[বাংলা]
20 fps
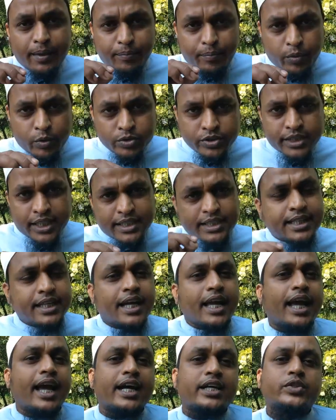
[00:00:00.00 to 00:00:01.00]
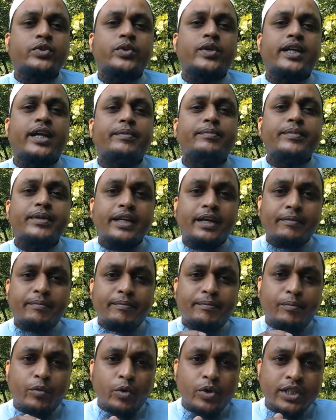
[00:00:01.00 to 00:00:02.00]
পঞ্চাশ থেকে একশো গ্রাম নিয়ে
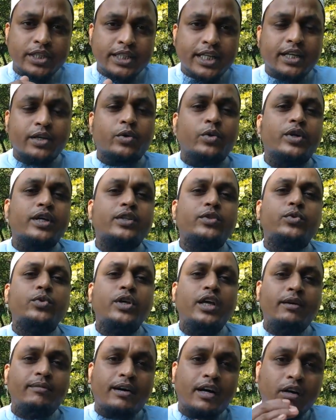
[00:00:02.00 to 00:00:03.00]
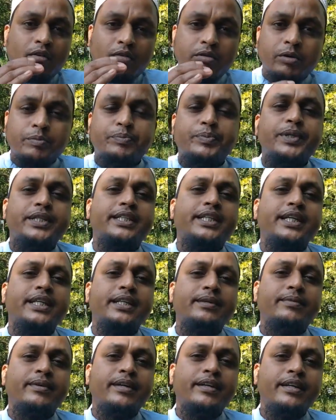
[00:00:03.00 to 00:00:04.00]
পরিষ্কার করে ধুয়ে ভালোভাবে পিষে
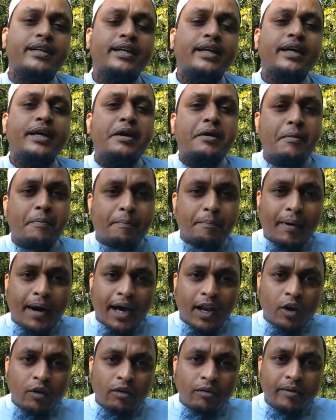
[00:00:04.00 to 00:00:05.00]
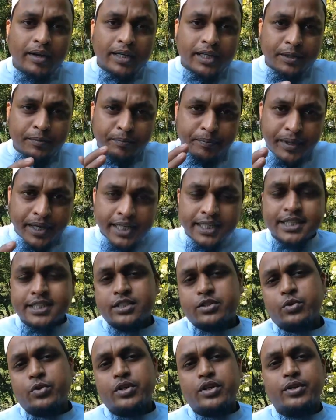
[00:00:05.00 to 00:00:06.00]
নেবেন ভালোভাবে একটি পেস্ট
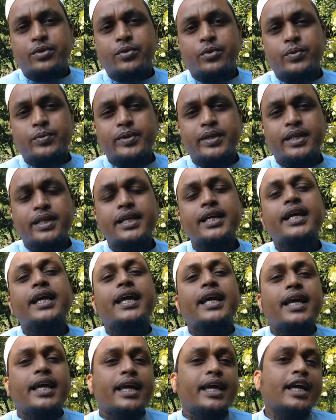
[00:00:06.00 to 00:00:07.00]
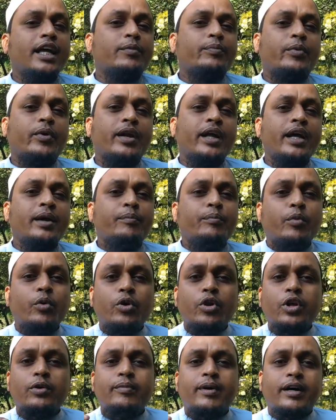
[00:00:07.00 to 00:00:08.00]
তৈরি করবেন এরপরে
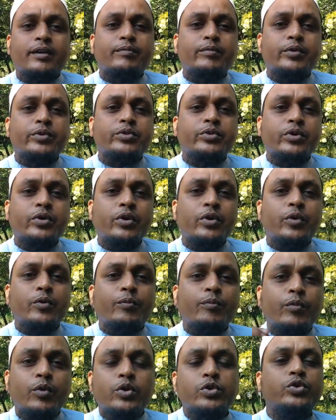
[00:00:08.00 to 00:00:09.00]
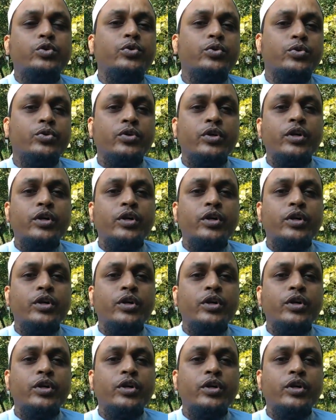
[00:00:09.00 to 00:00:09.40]
পরিমাণ মতো মধু